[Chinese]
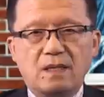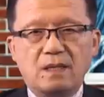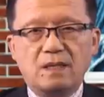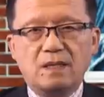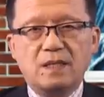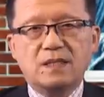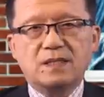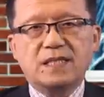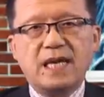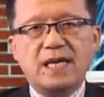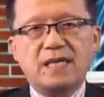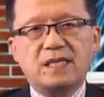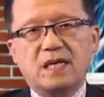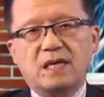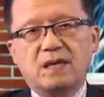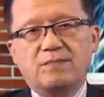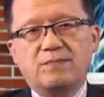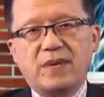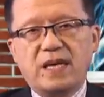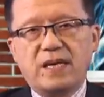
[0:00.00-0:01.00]
那在这
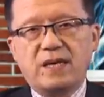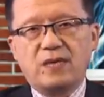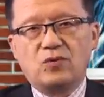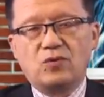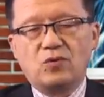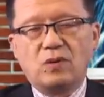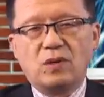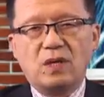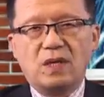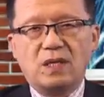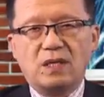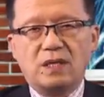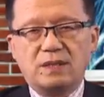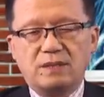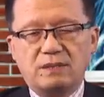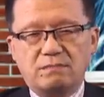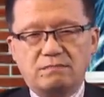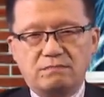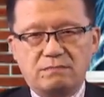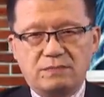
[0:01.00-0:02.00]
个美国
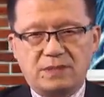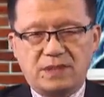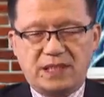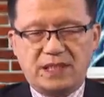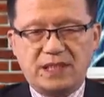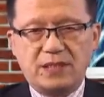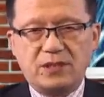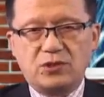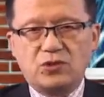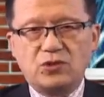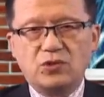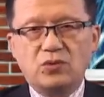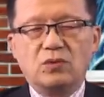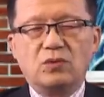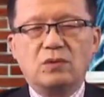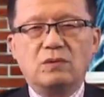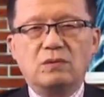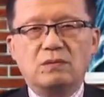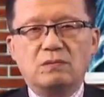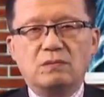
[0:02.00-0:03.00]
起
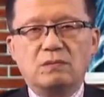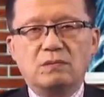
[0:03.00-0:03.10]
诉，